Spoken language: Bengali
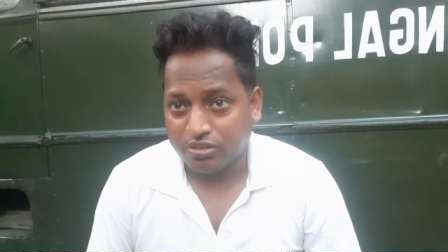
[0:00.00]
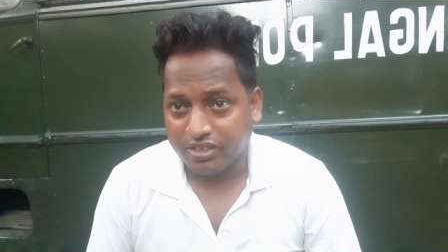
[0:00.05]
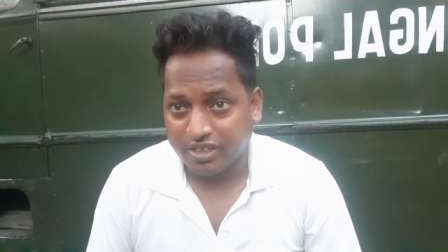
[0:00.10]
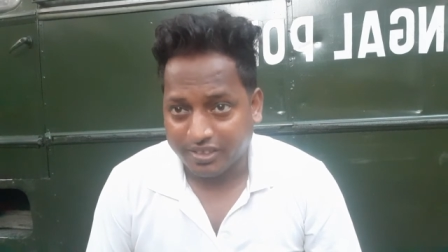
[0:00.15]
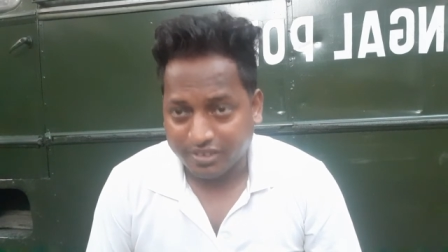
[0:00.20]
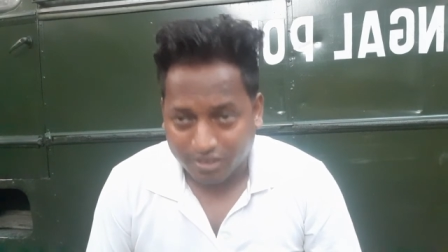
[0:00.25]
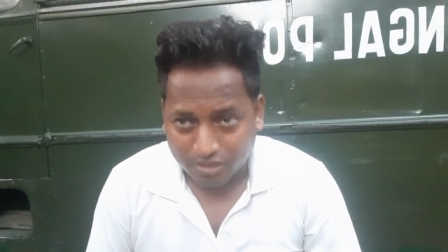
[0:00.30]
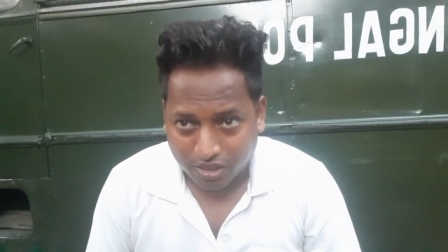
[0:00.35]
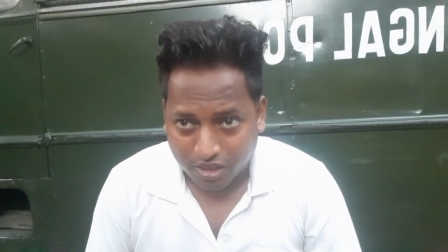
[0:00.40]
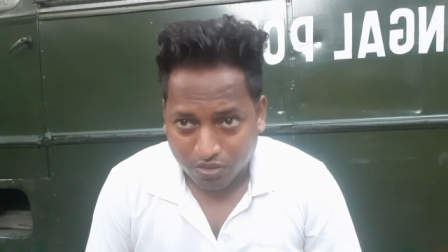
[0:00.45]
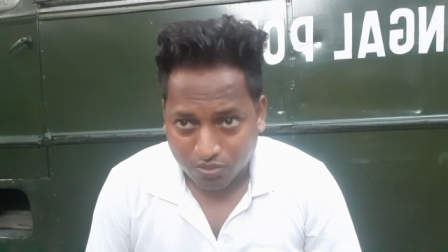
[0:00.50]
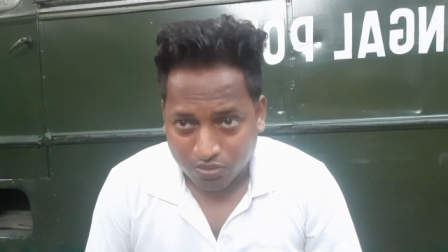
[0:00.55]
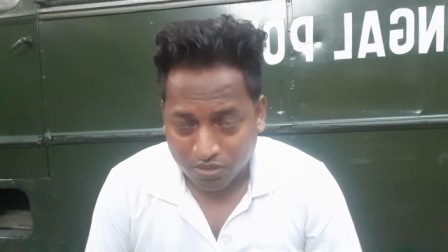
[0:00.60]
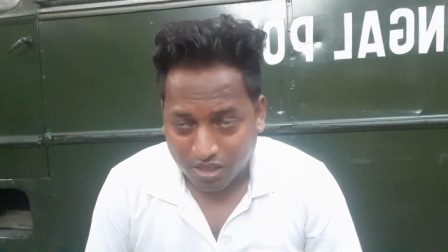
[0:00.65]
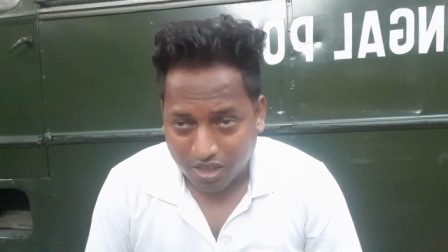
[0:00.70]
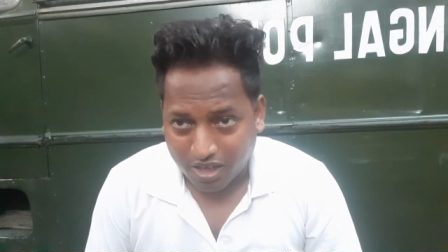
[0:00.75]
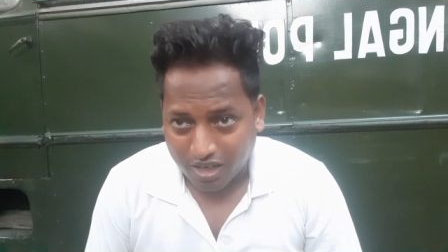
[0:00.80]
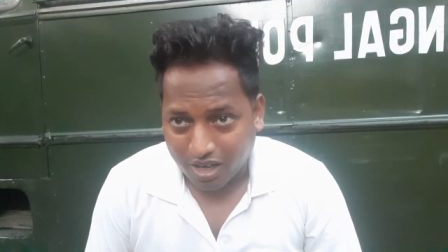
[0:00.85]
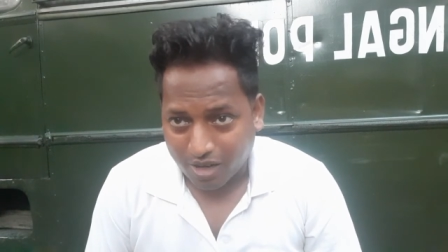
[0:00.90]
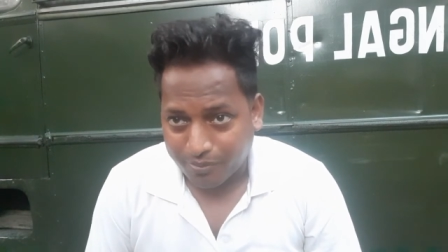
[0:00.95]
দেখতে থাকুন
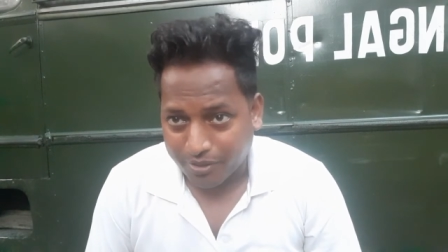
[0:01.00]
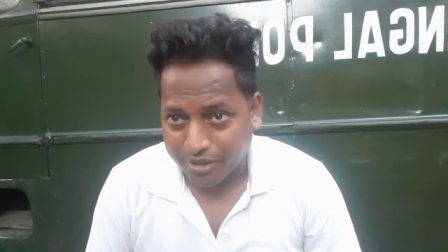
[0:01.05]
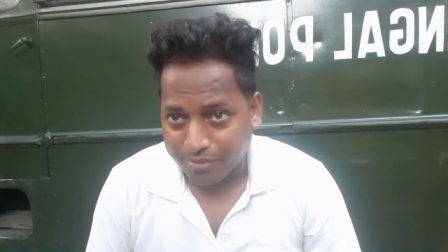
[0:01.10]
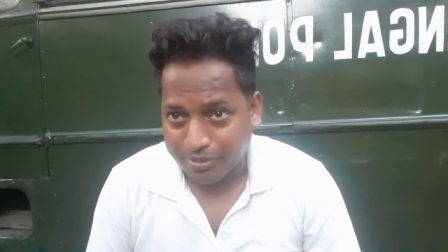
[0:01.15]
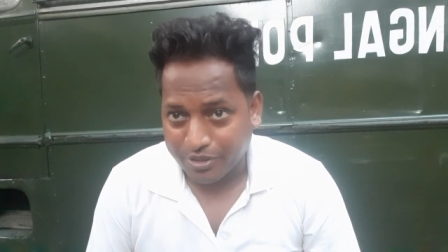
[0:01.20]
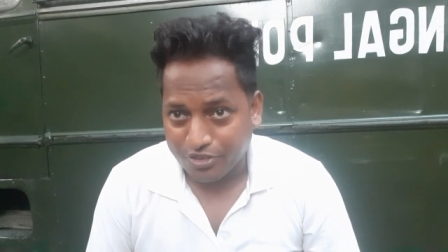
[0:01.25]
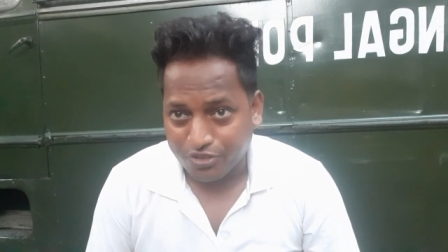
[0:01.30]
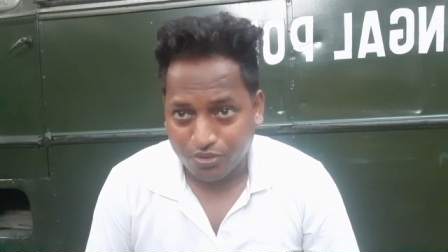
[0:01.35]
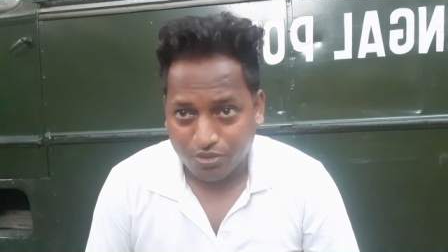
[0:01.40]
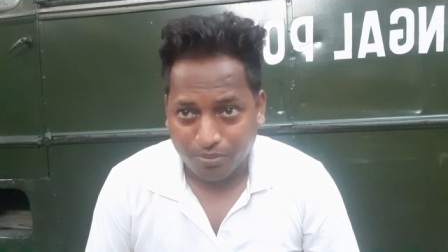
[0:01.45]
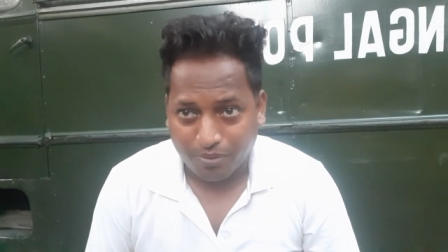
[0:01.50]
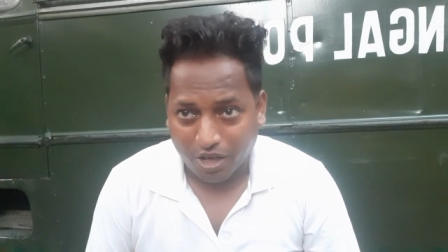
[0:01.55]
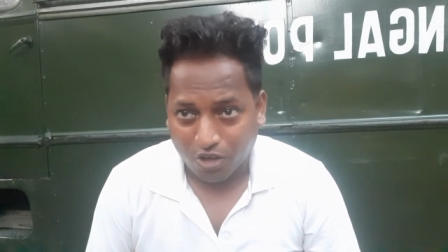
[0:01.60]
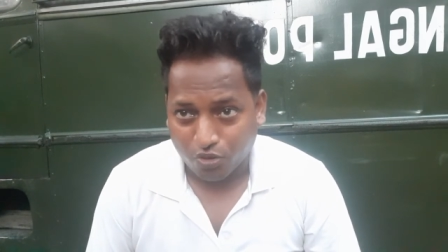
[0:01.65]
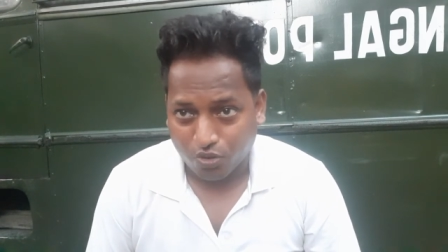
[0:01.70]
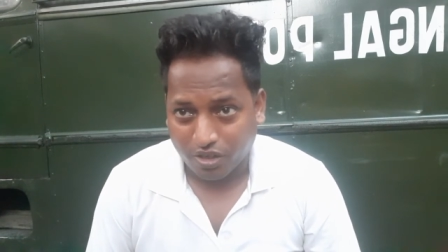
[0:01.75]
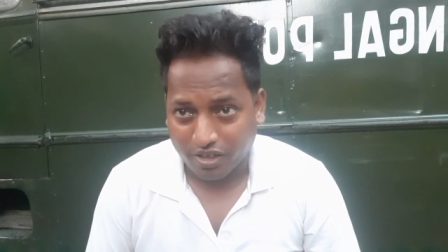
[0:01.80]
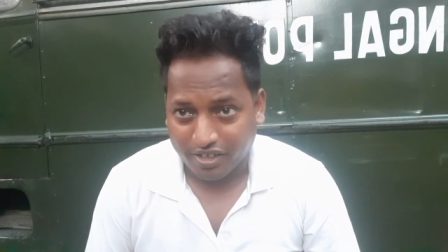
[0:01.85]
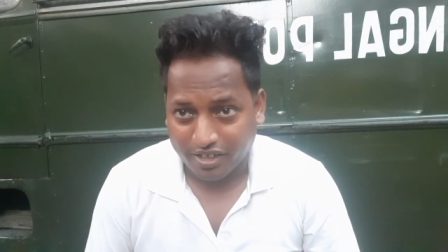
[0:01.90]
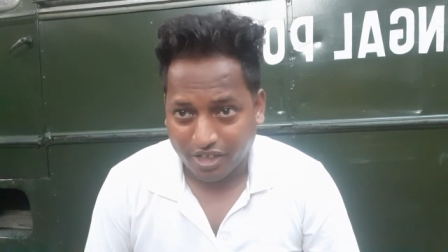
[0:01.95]
আর আমার ভিডিও ভালো
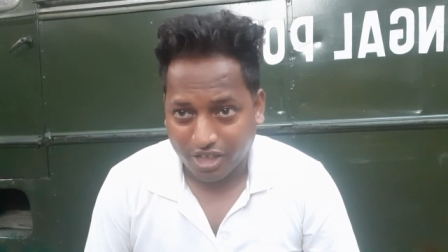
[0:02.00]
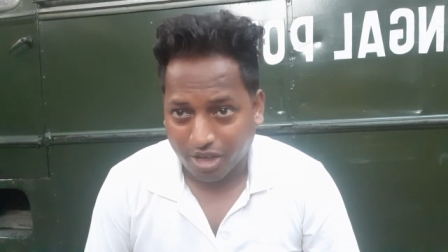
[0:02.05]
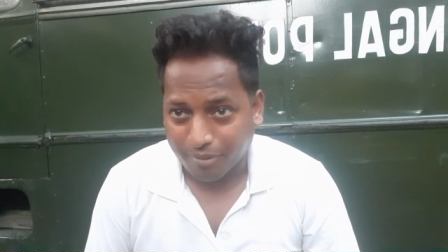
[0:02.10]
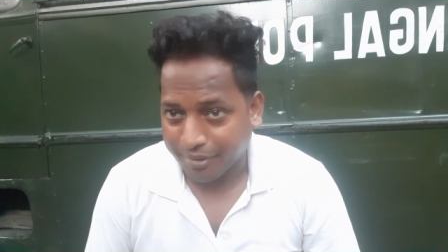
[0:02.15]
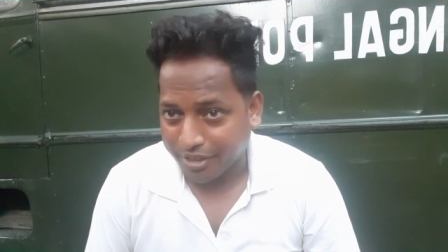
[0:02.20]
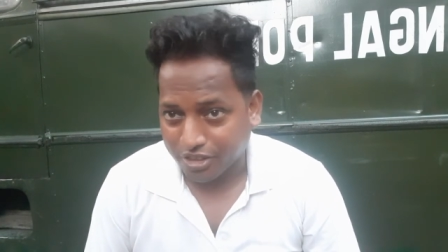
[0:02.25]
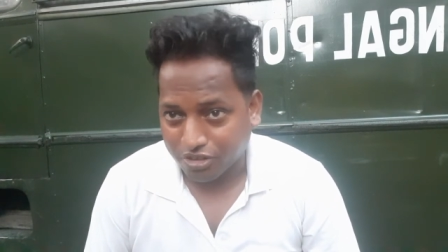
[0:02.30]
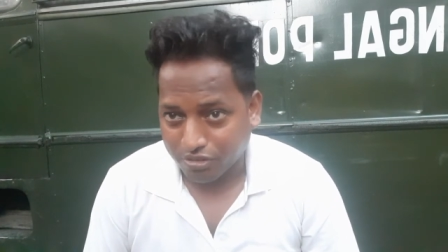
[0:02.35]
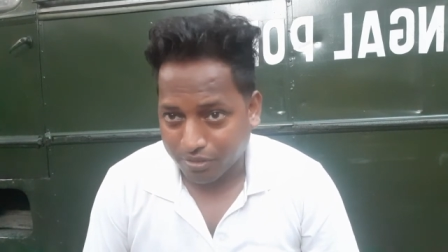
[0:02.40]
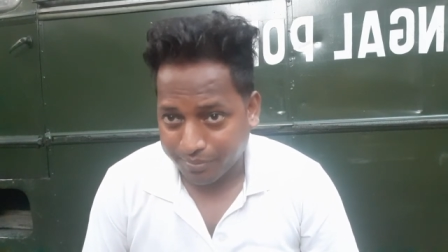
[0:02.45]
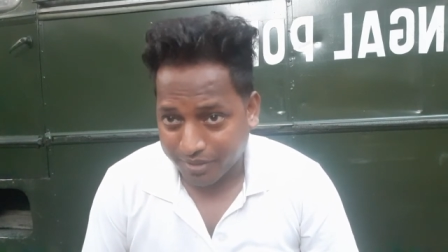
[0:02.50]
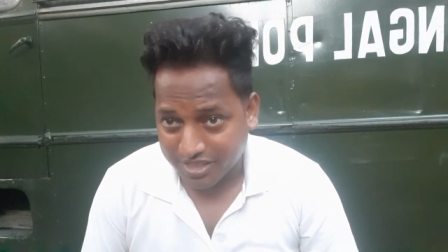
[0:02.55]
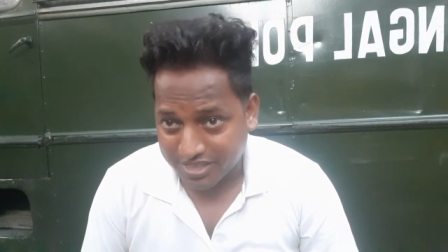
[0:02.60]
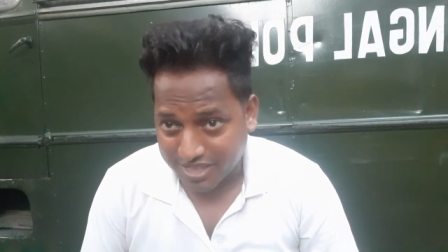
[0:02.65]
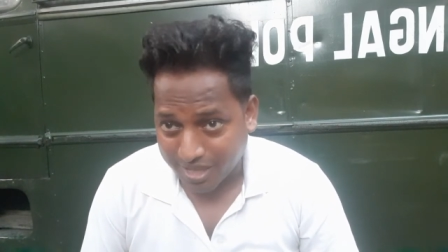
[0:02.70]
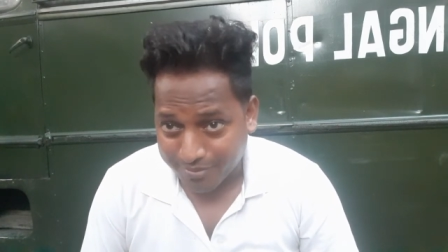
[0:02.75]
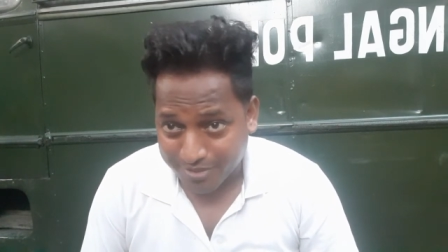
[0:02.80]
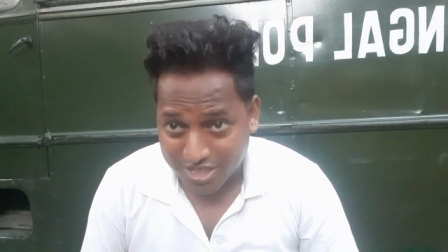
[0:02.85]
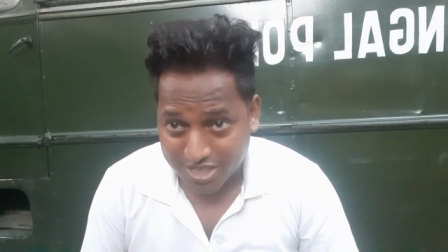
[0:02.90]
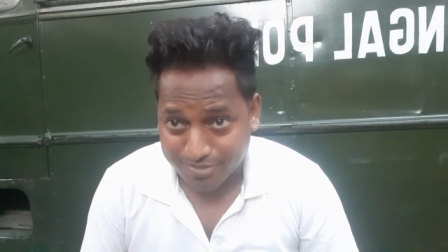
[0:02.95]
লাগলে কমেন্ট করবেন
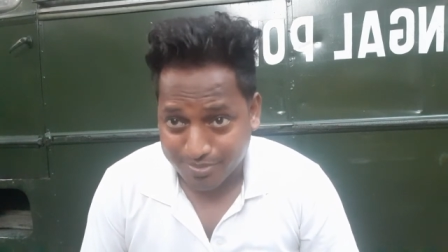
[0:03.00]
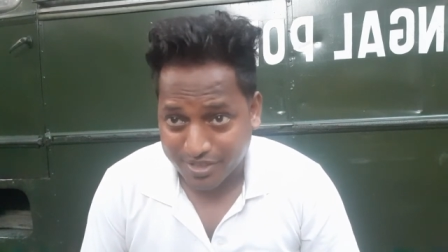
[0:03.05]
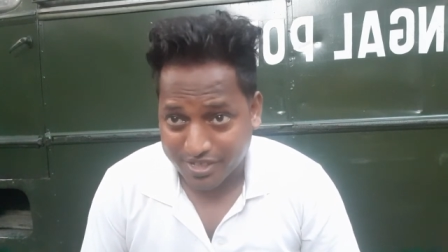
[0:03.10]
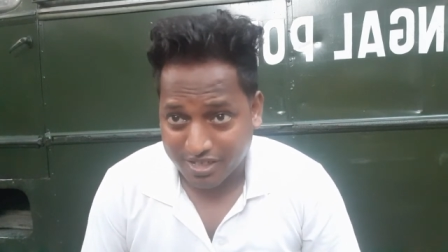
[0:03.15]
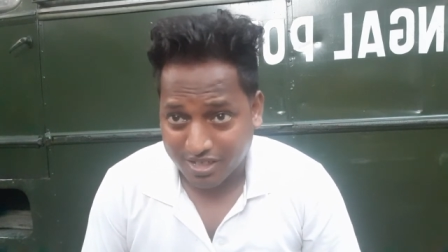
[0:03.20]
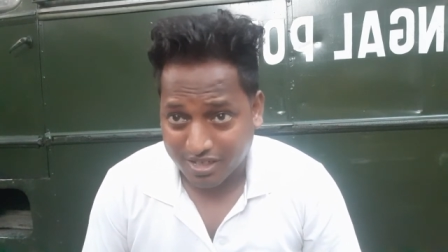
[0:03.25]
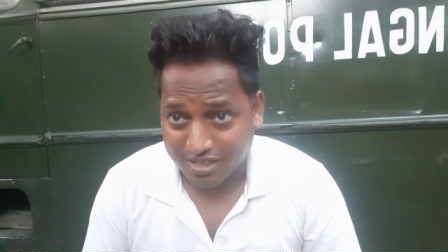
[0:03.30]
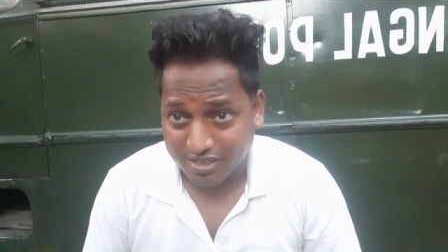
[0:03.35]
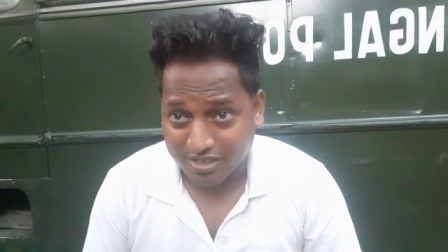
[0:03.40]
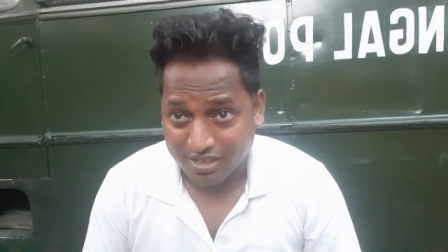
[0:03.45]
সাব ইন্সপেক্টর